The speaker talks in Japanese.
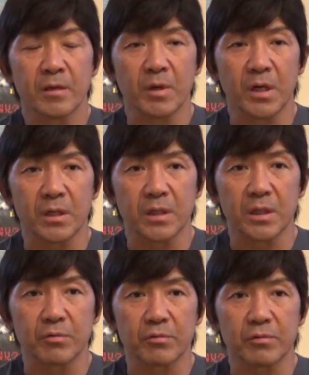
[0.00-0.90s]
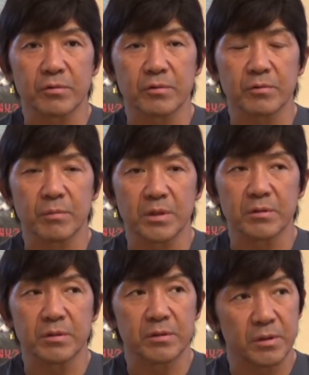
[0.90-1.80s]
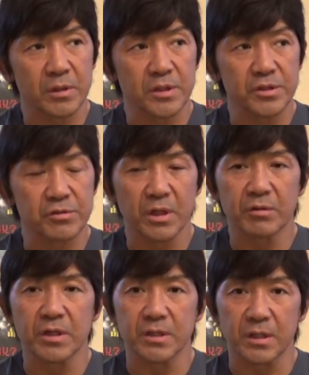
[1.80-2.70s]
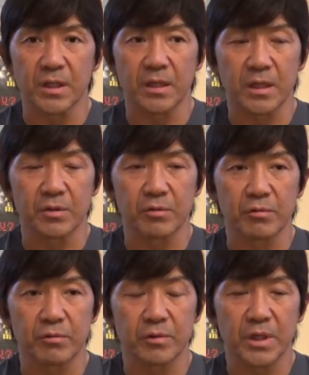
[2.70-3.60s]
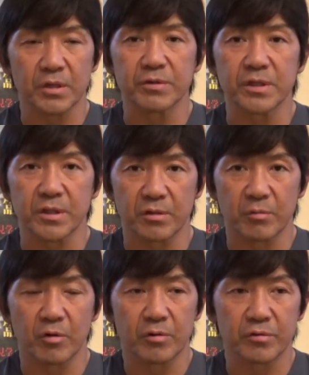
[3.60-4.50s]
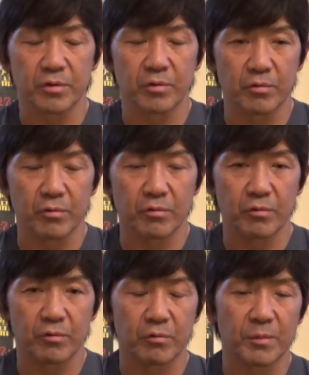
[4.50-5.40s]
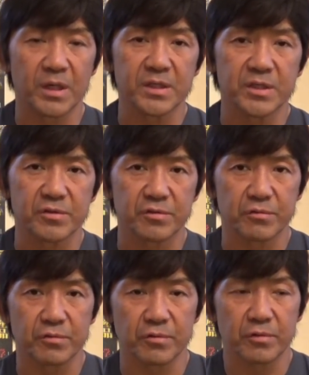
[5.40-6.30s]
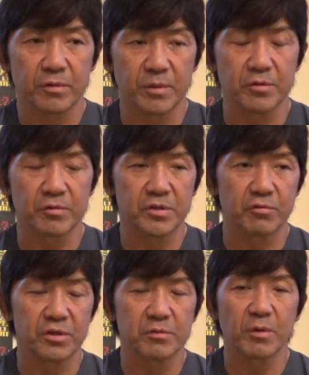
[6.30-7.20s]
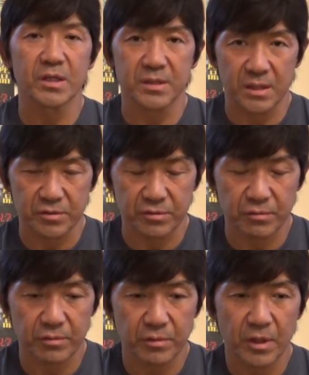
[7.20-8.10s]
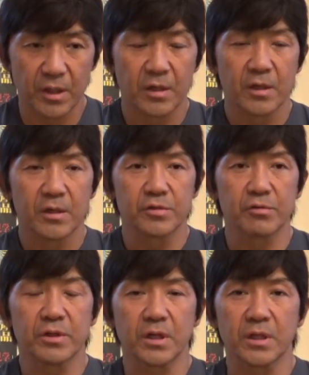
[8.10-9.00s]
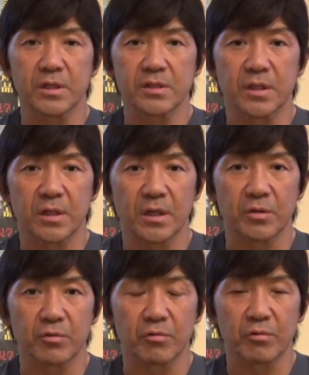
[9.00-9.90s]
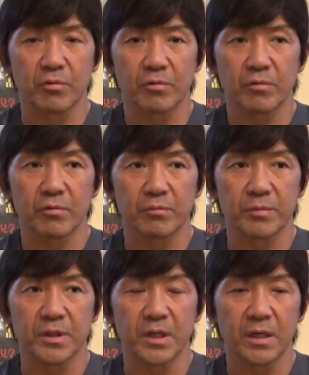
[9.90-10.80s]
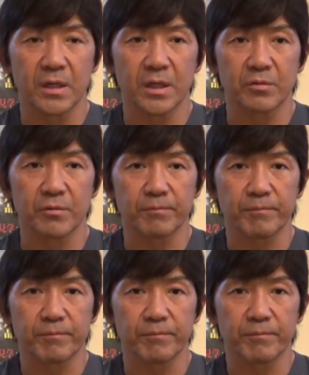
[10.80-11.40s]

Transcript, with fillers: まああの、まあ、1週間ぐらいですかねあのあるんですけどもそれをこう満喫するという、まあ、そこでストレスも発散するというそういった形であのみんなあの